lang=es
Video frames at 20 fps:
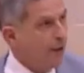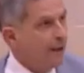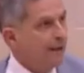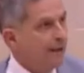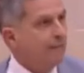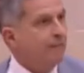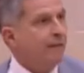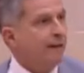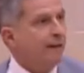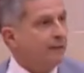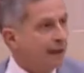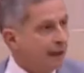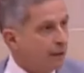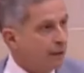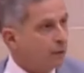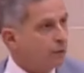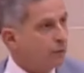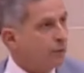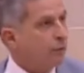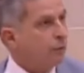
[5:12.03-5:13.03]
en
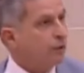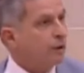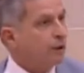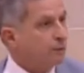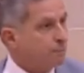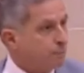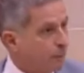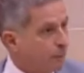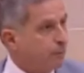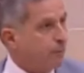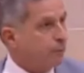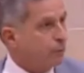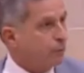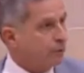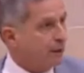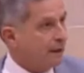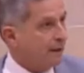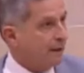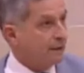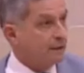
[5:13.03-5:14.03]
fandango todo lo que es propio de
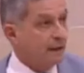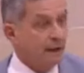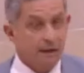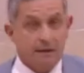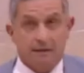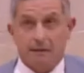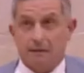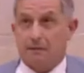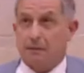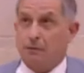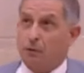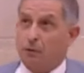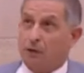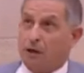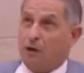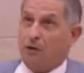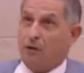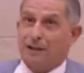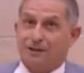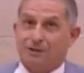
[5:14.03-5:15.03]
ustedes, diciendo que
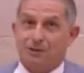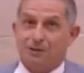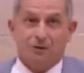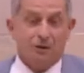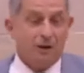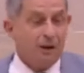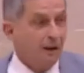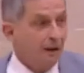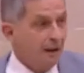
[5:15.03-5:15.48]
ahora son